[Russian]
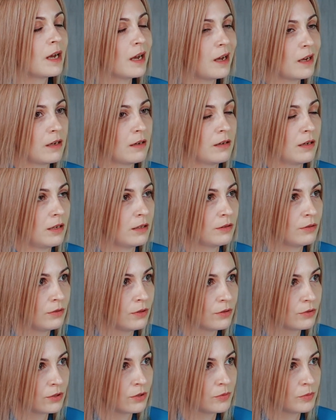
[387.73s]
как оно
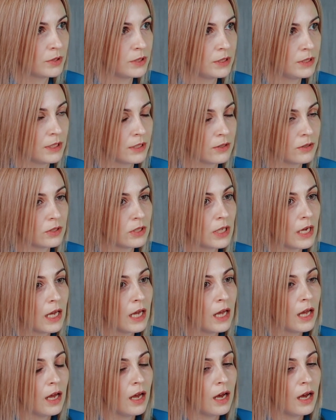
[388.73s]
должно быть сделано.